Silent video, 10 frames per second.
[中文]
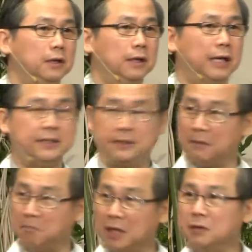来显
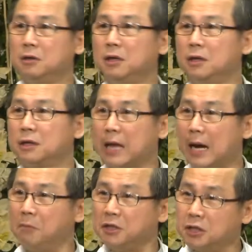明他
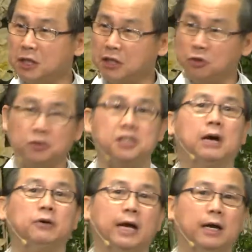们是一个有
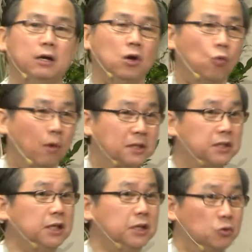教养，我们是一
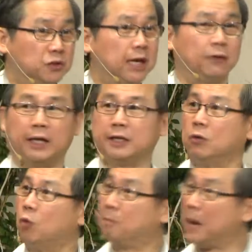个有教养的人，
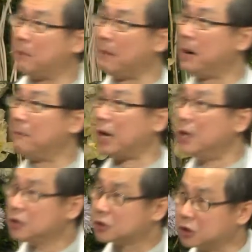我爸爸妈妈
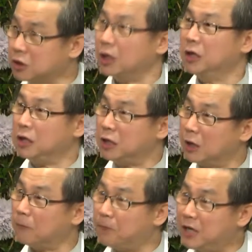是一个
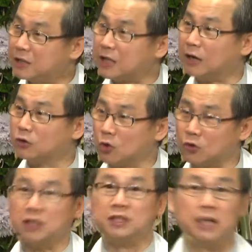非常懂
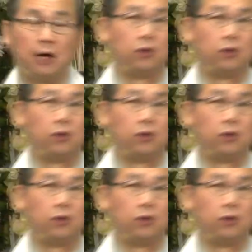得教